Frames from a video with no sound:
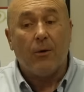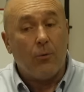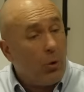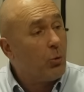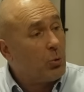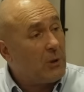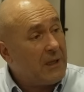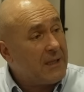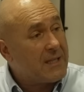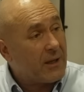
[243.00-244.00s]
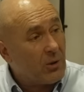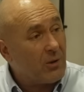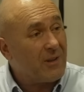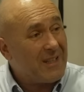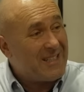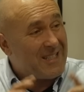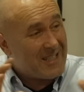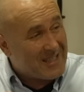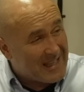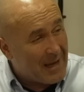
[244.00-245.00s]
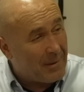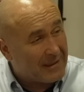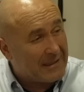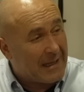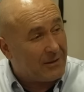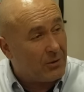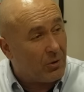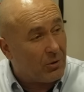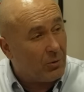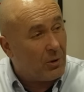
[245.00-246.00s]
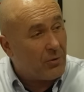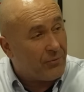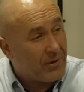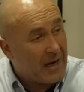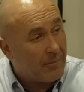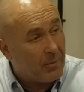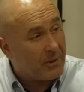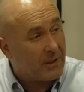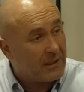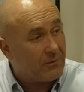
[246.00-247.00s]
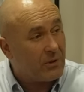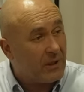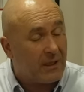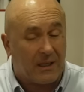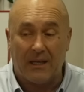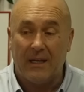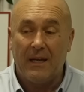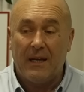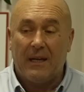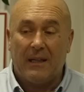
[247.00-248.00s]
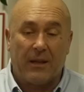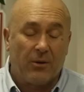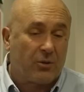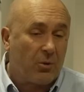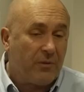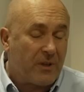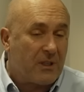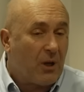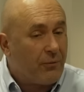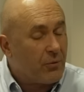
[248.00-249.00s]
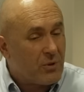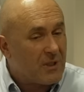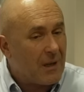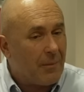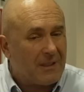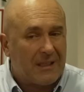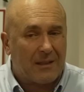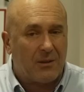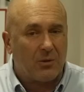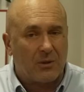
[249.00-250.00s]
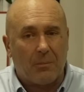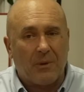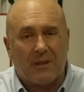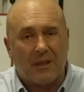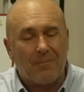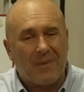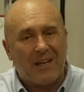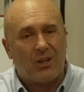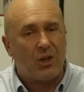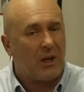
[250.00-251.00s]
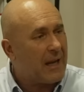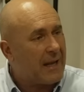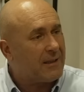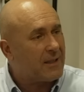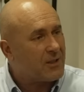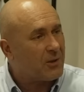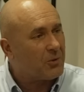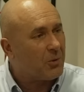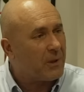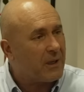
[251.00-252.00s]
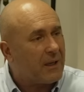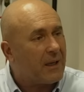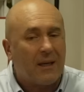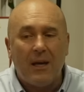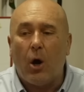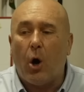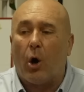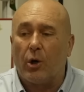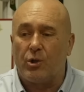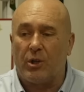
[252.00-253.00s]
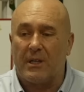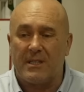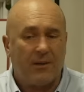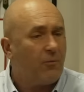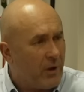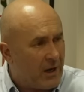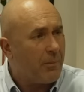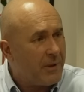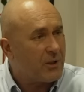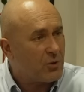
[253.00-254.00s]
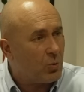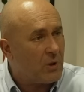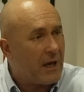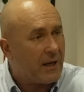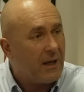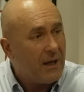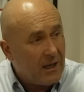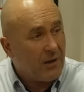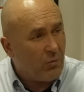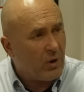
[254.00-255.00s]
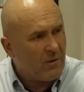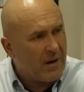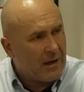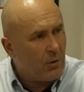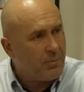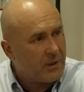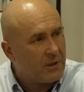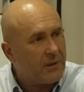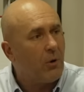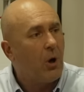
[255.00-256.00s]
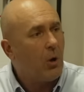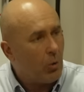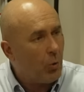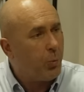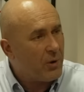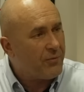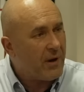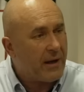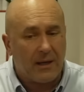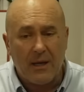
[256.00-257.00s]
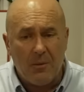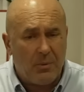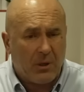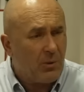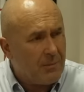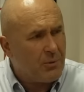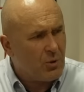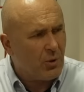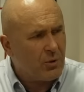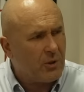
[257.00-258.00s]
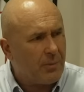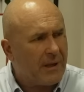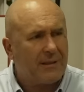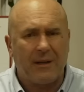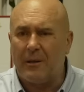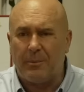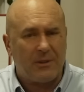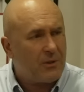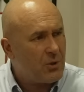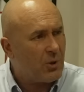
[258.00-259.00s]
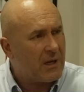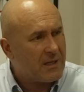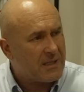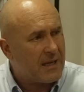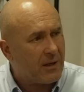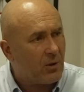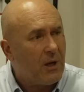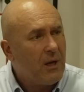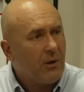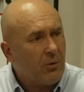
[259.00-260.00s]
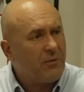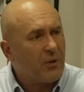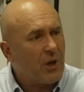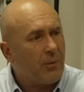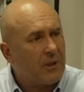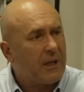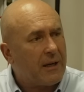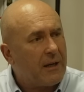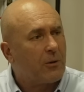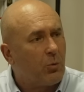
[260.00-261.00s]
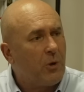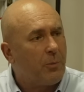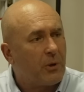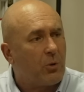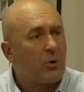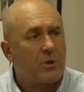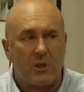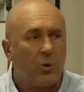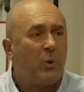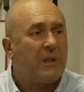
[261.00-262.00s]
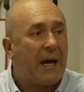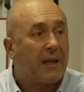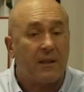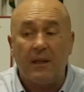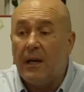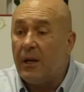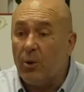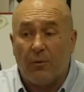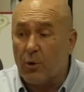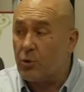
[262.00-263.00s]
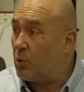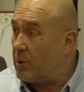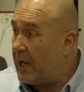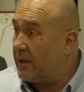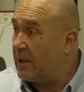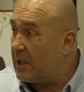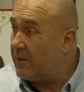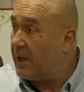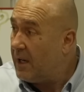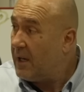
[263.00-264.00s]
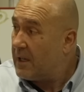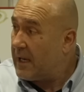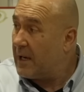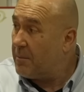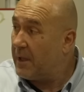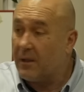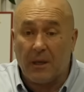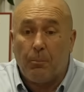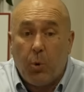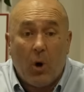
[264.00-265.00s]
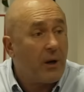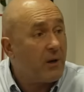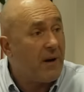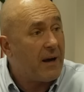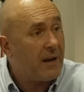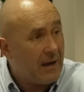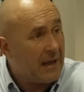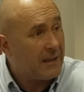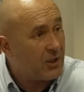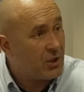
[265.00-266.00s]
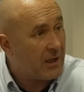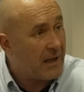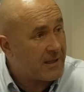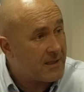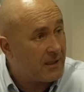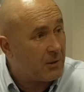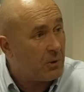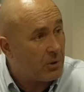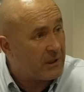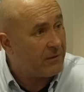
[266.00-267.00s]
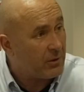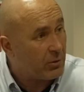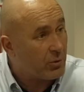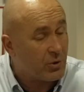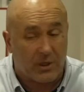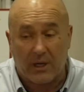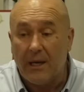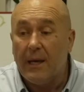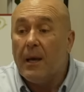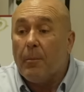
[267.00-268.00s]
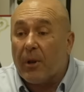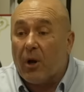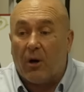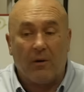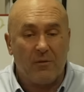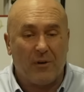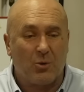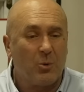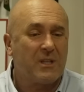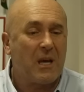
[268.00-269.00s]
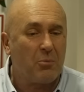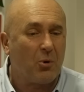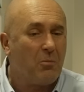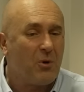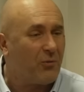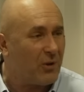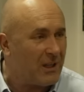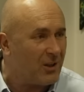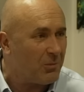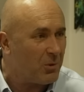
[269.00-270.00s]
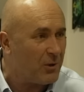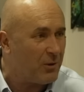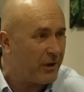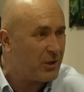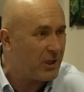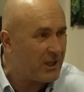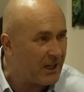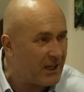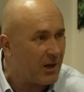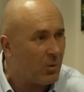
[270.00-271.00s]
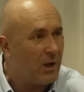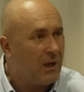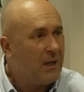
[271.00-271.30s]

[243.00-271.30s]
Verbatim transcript: Non utilizzano il sistema didattico che noi gli offriamo perché devo dire che la nostra università offre un sistema didattico talmente eccellente secondo me che oggi se vuoi realmente studiare e vuoi arrivare all'obiettivo lo puoi fare perché non hai bisogno di prendere ripetizioni all'esterno, noi ti facciamo entrare in alcuni percorsi guidati dove lo studente deve, chiaramente può arrivare all'eccellenza di quello che deve conoscere. Però vi faccio un esempio con mio figlio, mio figlio fa ingegneria qua,